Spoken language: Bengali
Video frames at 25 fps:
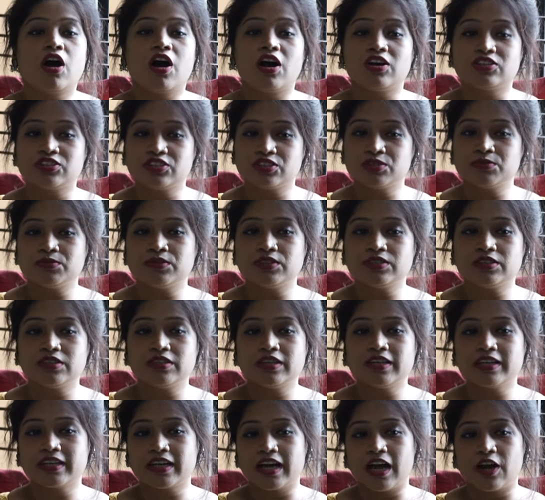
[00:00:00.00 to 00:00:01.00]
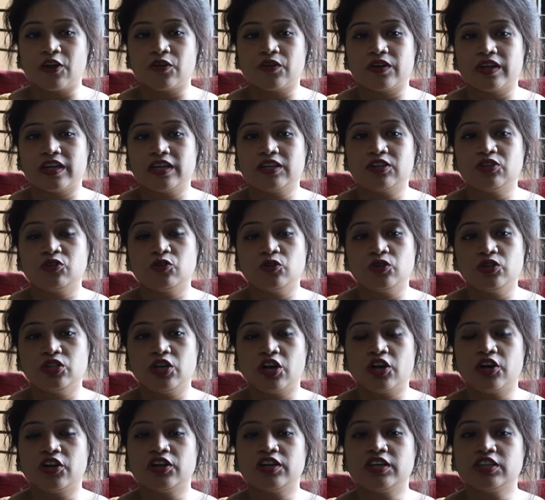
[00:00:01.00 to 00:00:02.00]
হস্তমৈথুনের কারণে দুই
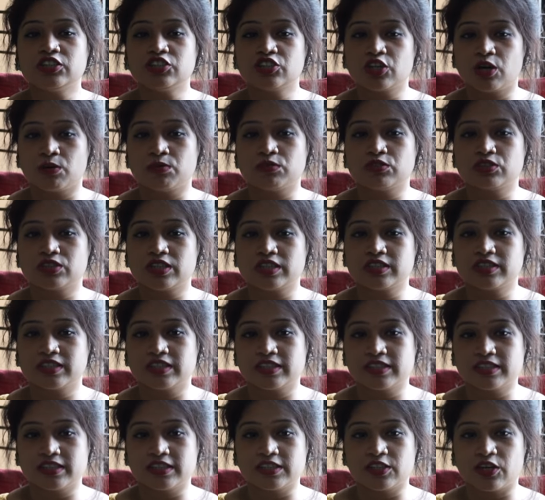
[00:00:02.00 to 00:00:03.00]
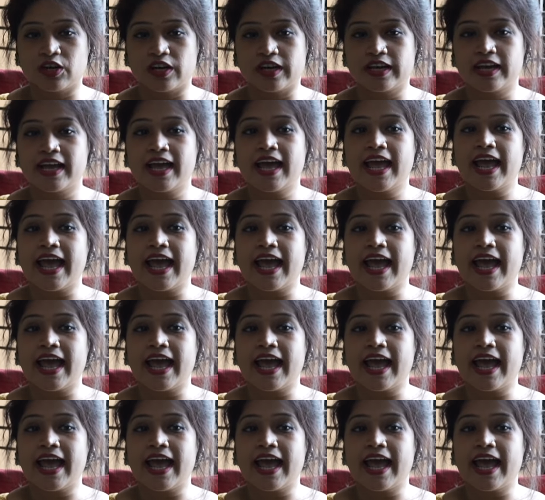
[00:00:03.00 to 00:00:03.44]
ধরনের সমস্যা সৃষ্টি হয়